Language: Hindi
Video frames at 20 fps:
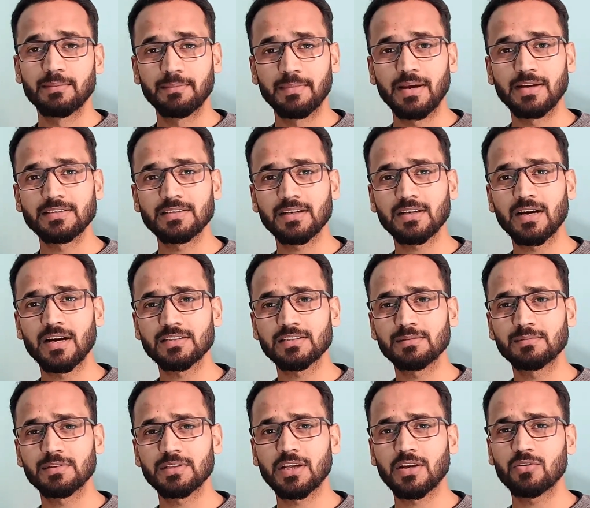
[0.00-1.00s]
मैं ऐसा कहाँ
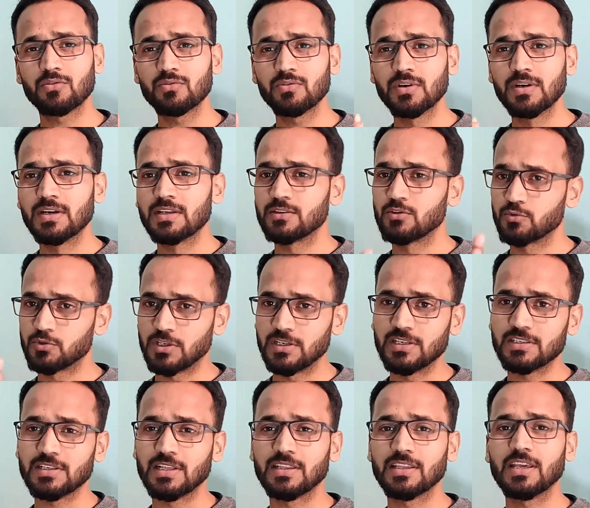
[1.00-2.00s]
से बता रहा हूँ तो
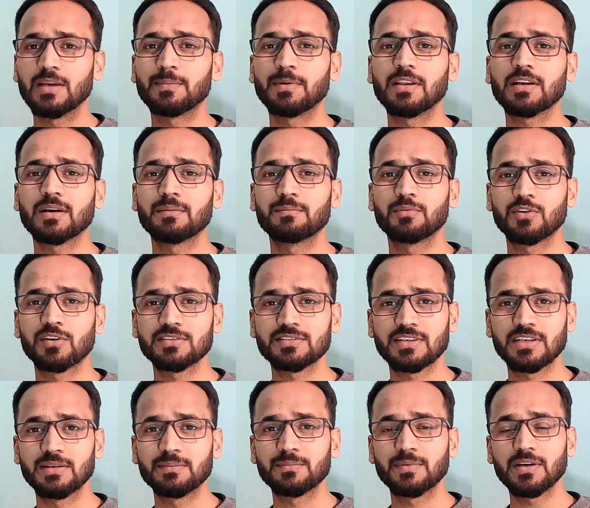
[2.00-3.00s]
चलिए चलते हैं पहले कंप्यूटर
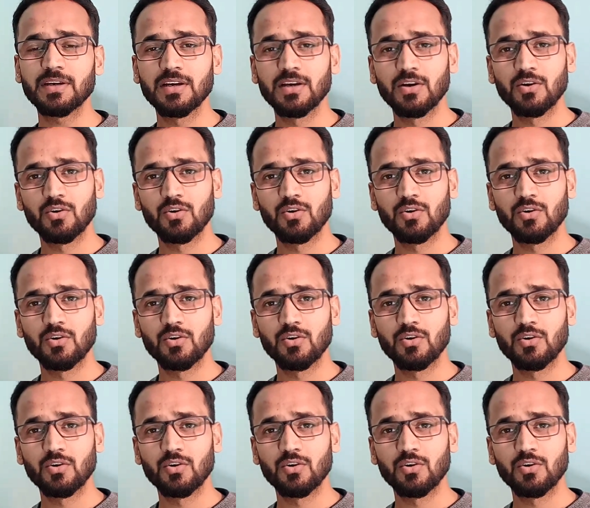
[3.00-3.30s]
स्क्रीन पे